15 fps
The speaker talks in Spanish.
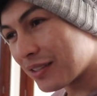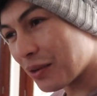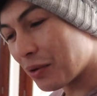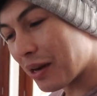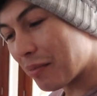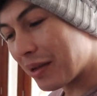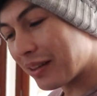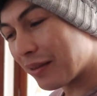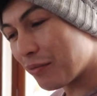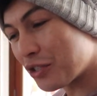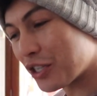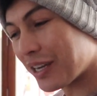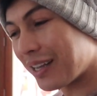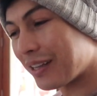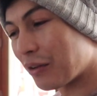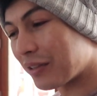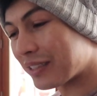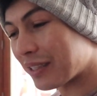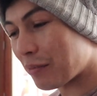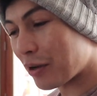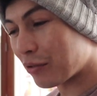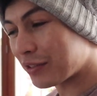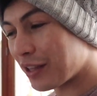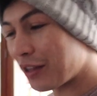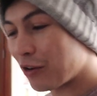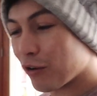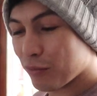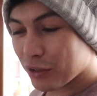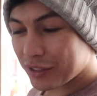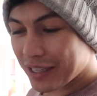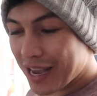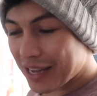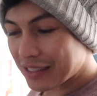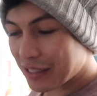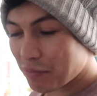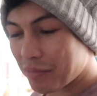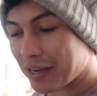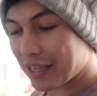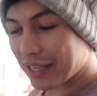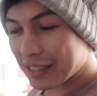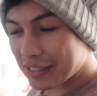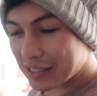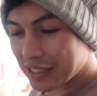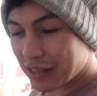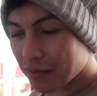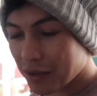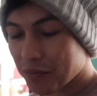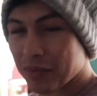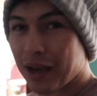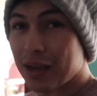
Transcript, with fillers: Seguramente mucha gente ahora está preguntando, ¿y cómo se hace? ¿Para qué sirve?